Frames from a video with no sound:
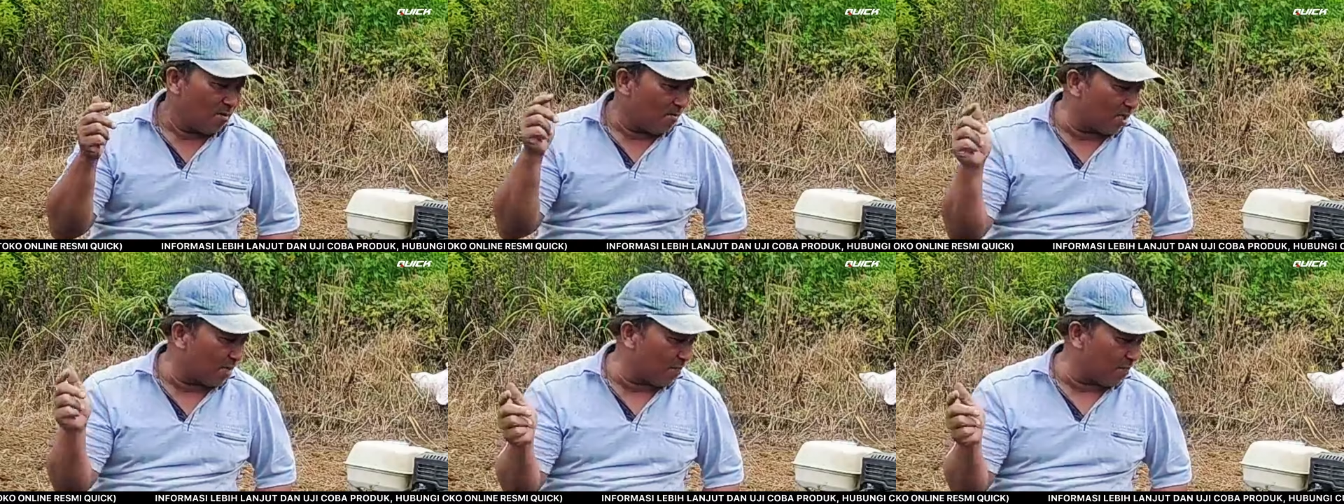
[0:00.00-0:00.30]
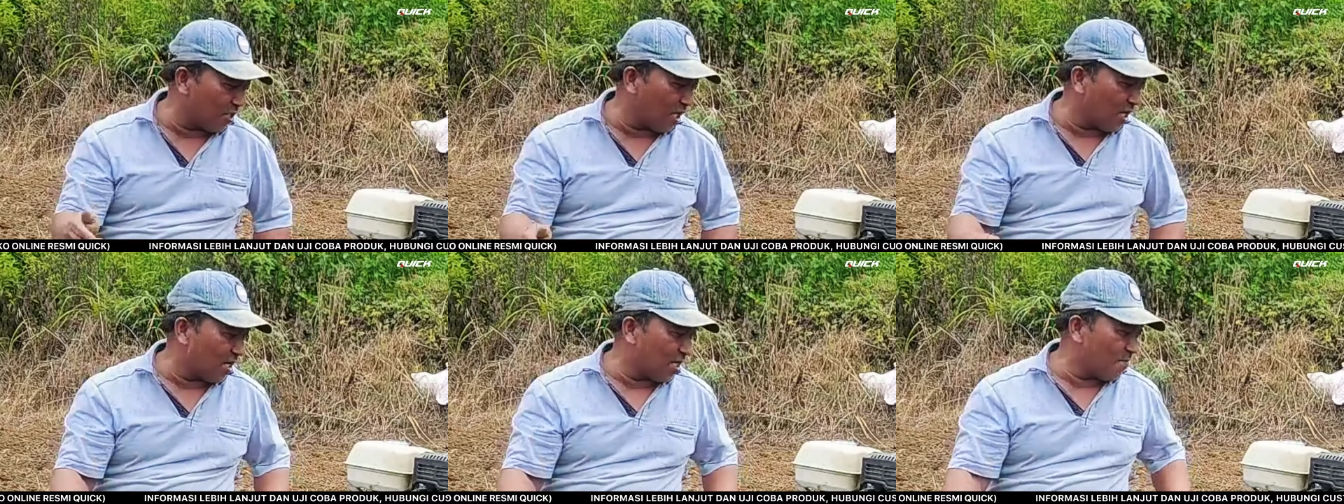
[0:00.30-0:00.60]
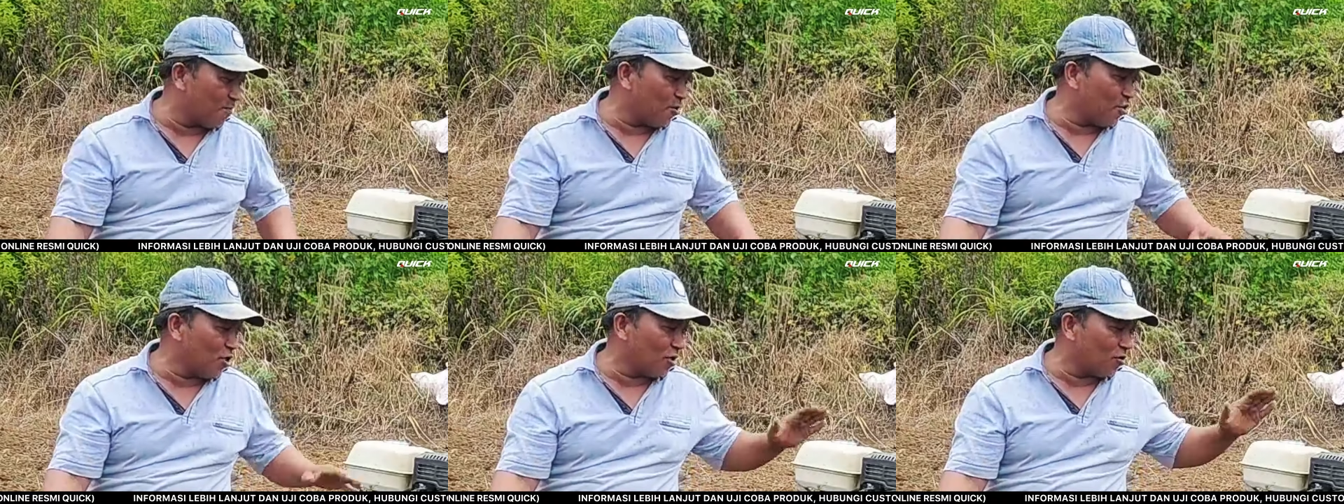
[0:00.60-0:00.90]
Bagi petani
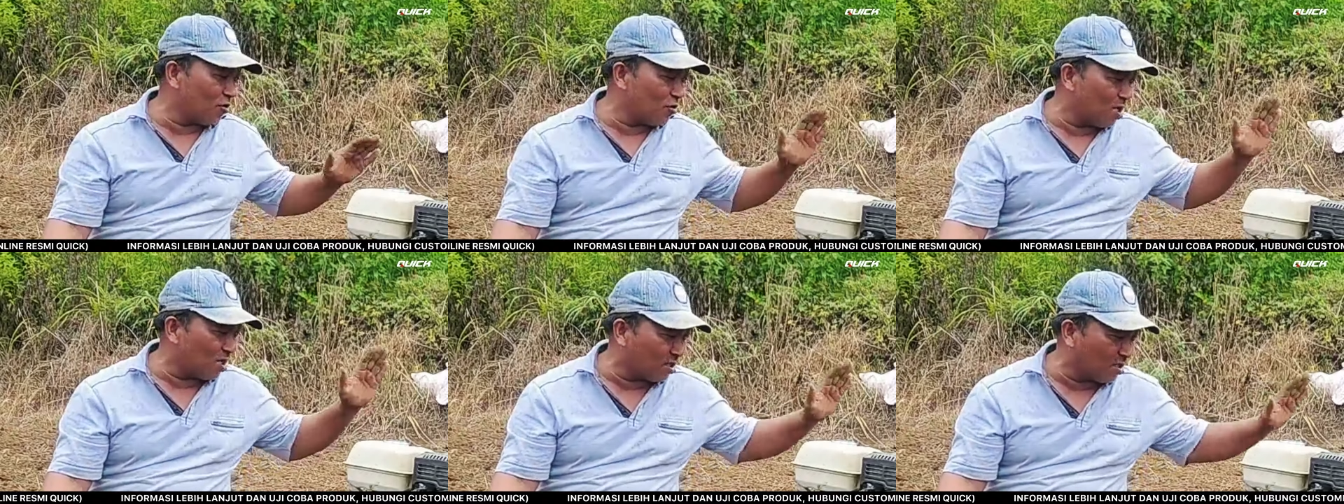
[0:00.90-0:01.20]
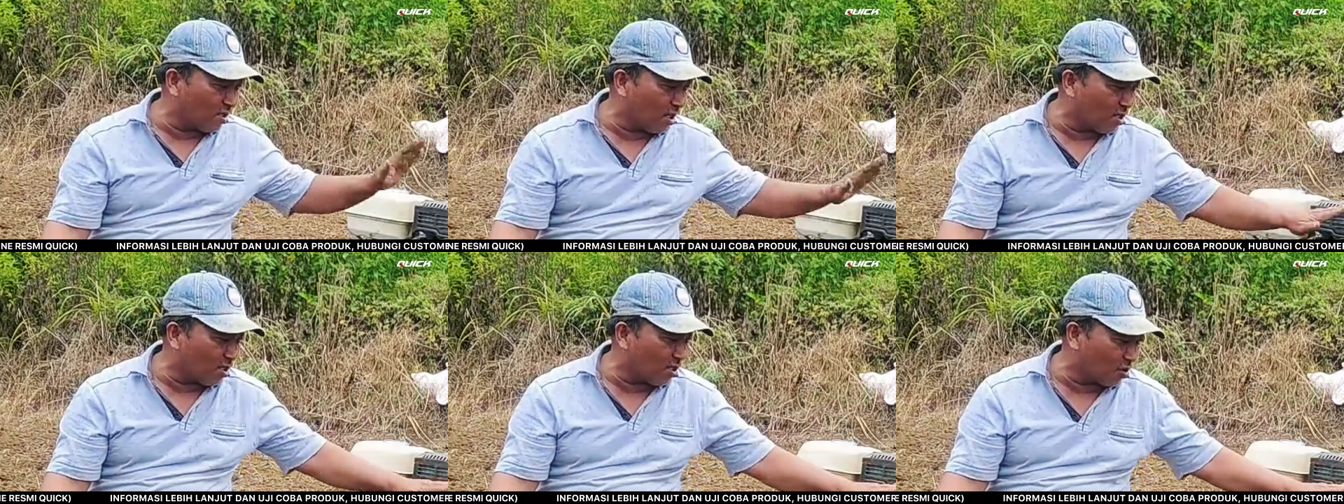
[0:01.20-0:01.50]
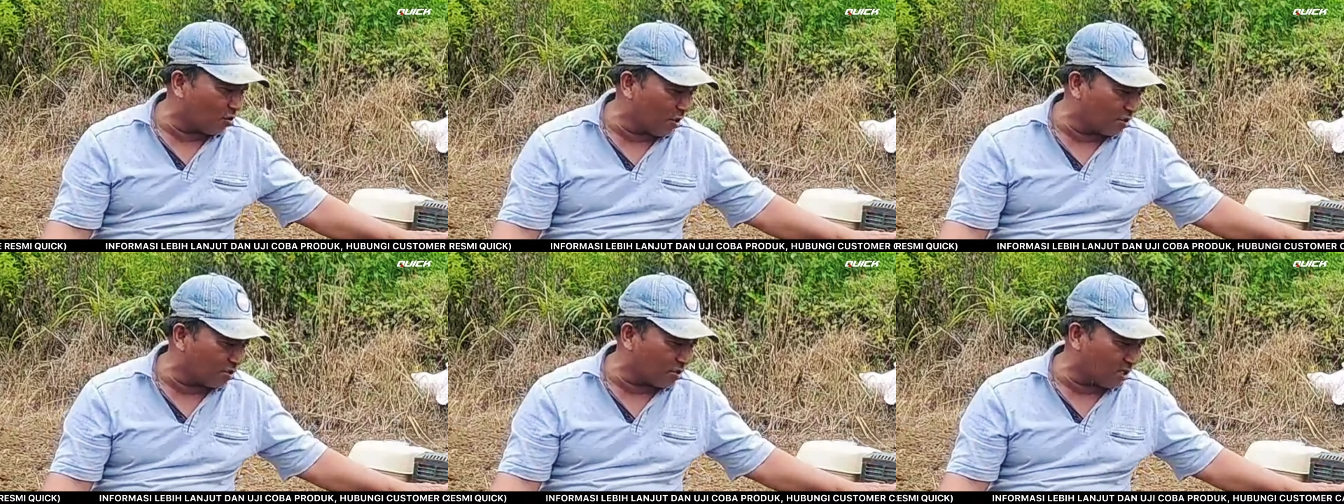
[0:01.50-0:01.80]
itu yang sudah kenal
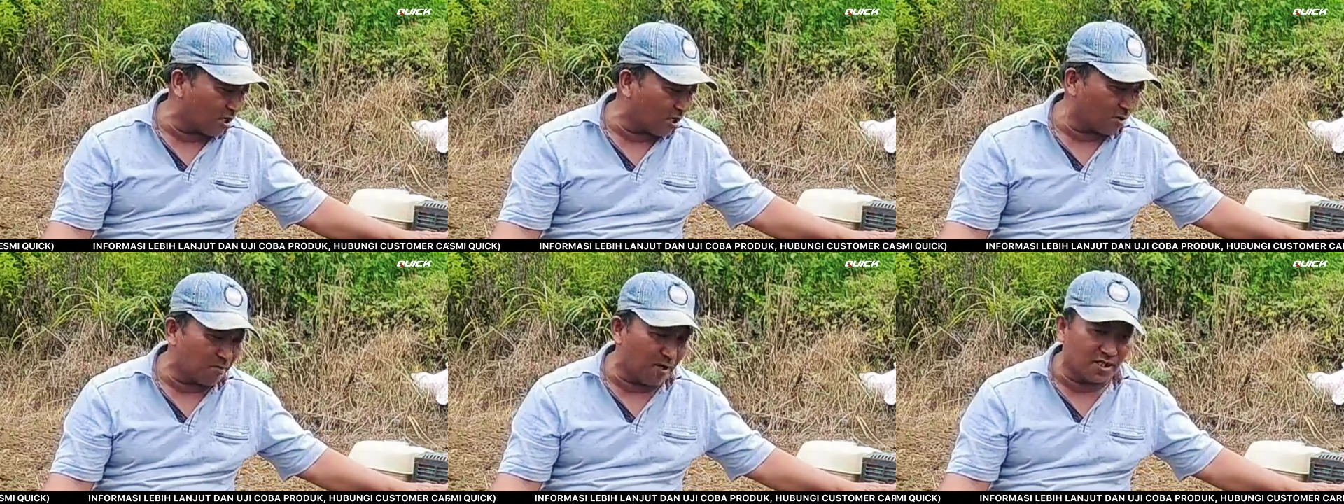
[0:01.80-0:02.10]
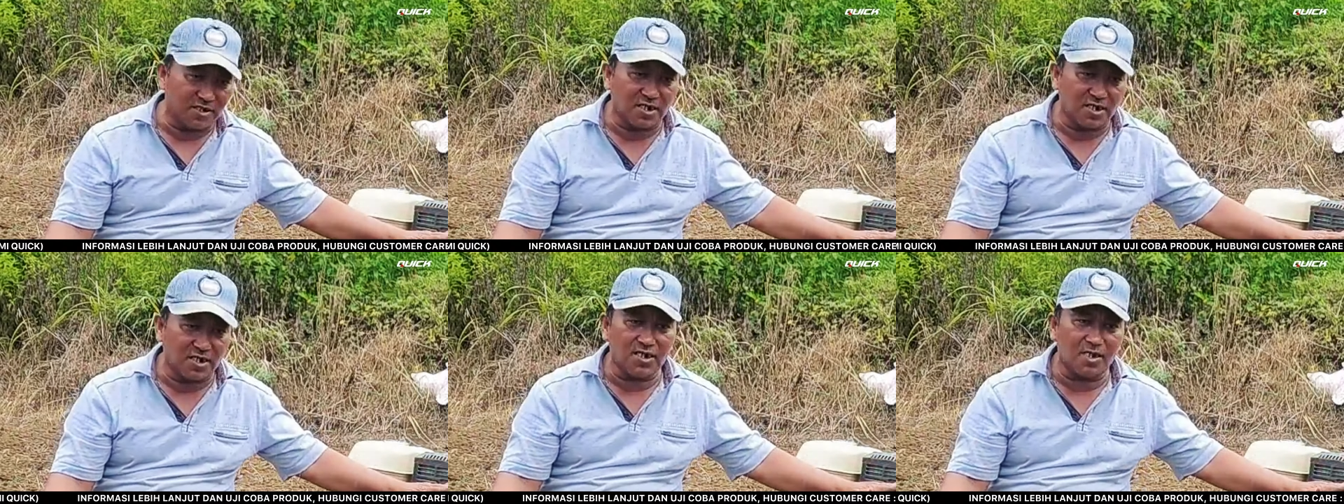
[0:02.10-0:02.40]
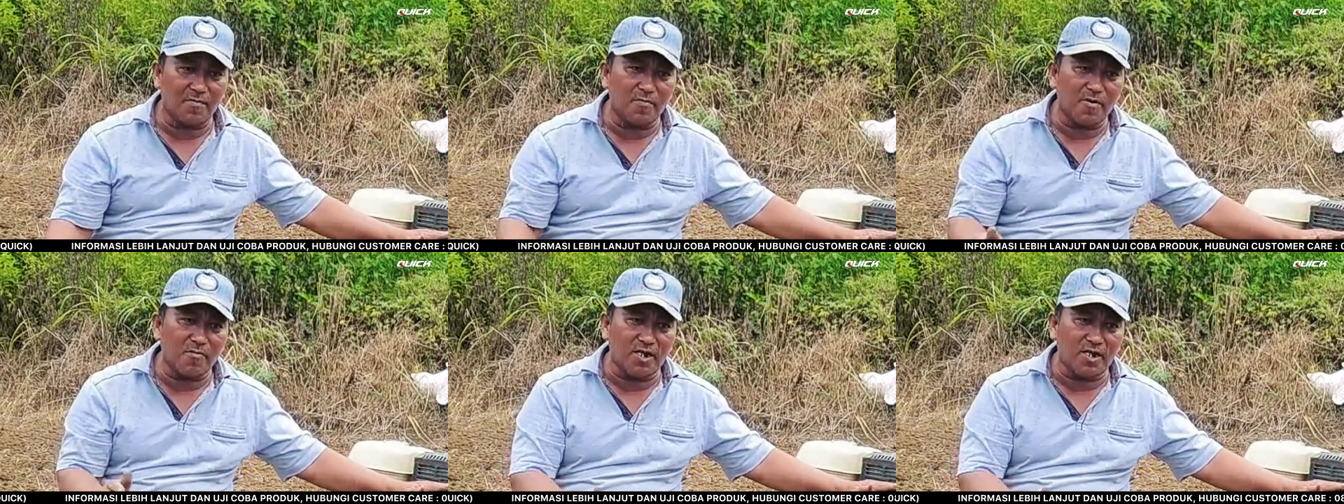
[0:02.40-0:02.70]
kuit cakar baja,
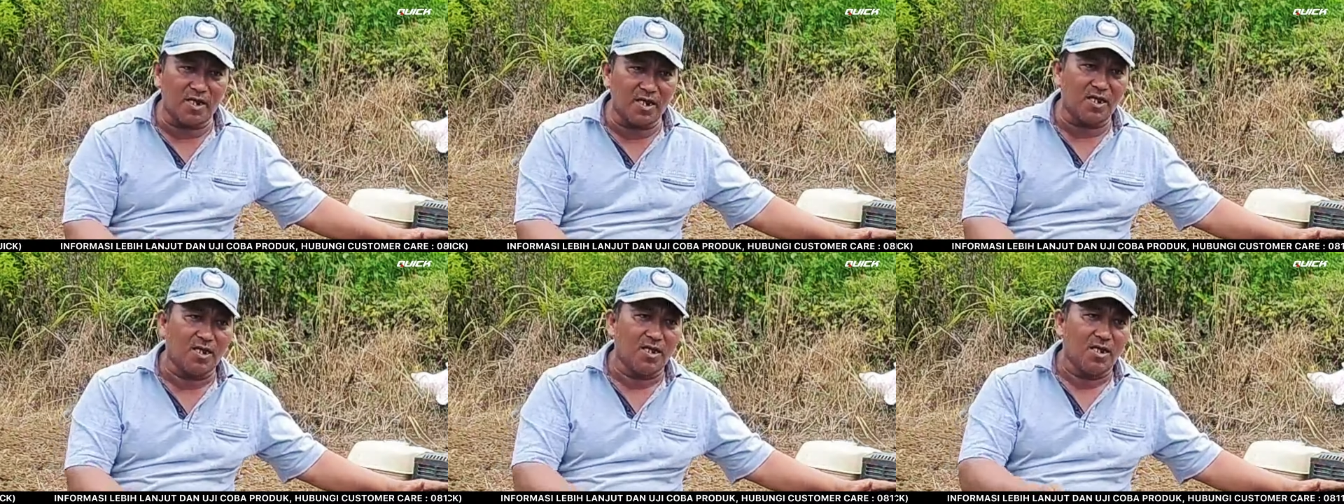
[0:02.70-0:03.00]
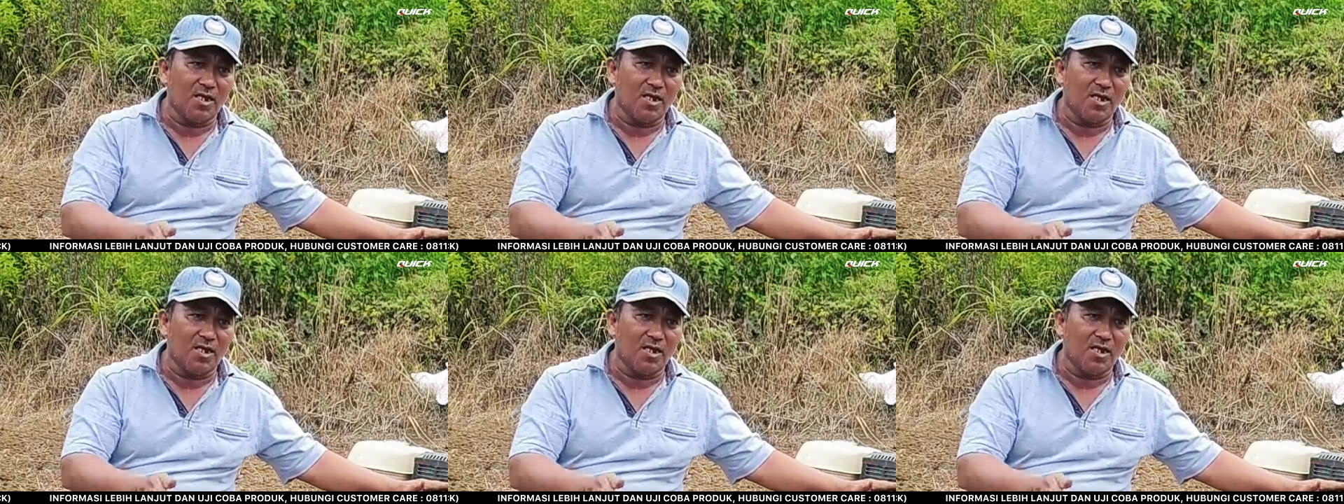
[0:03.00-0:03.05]
dia memilih